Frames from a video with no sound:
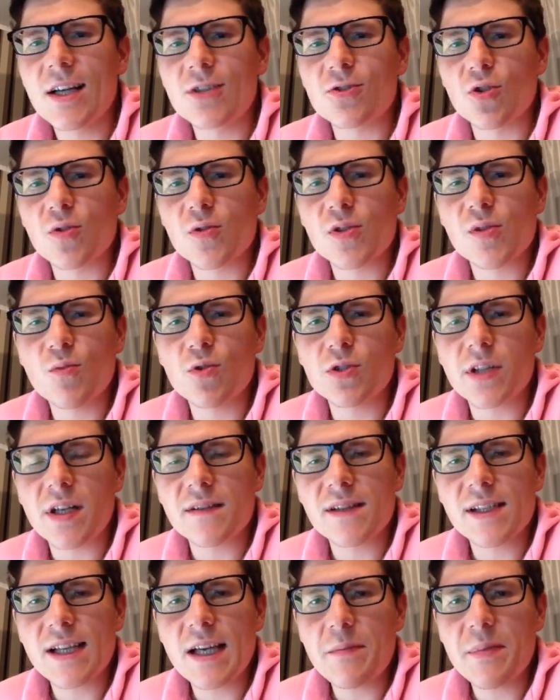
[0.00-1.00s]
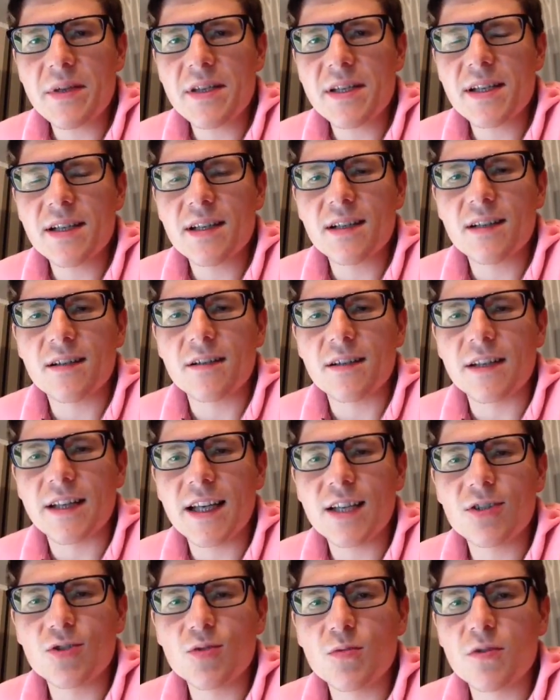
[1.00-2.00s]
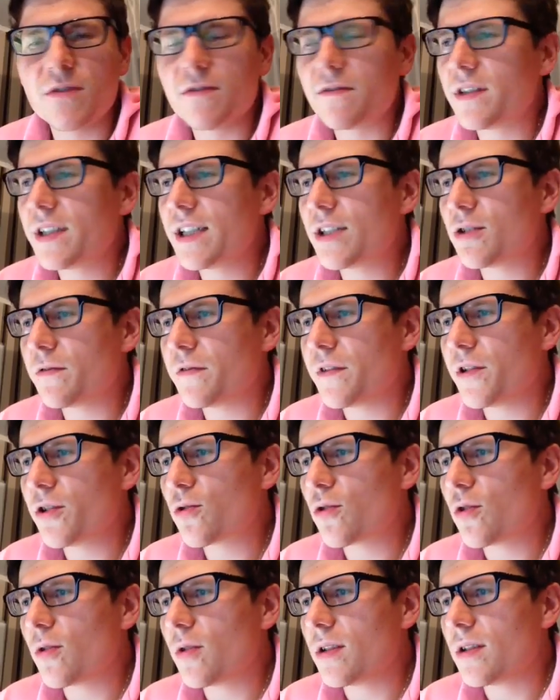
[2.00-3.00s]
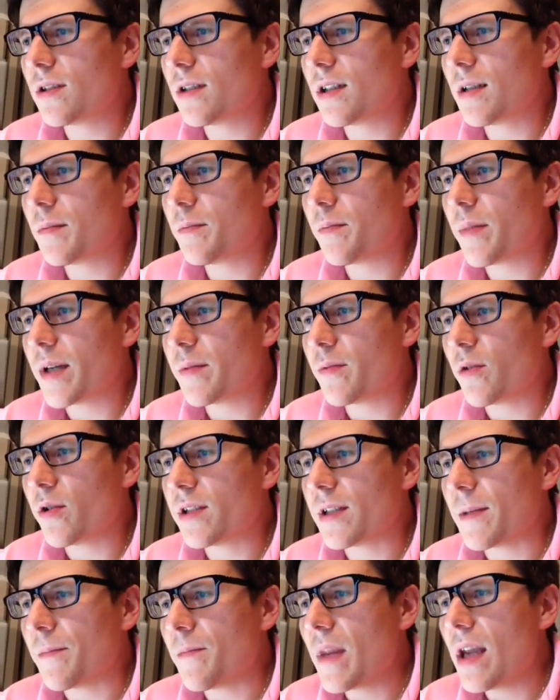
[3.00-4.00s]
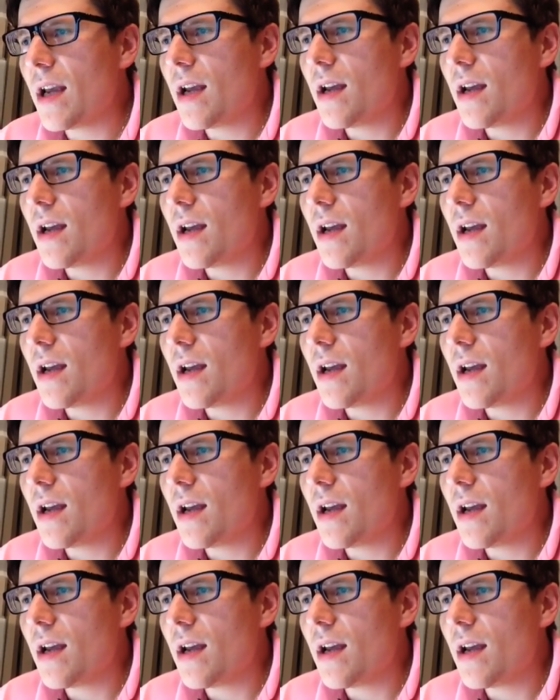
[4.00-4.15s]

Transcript: Кто смотрит записи, я думаю, вы эту фишку э, поймете.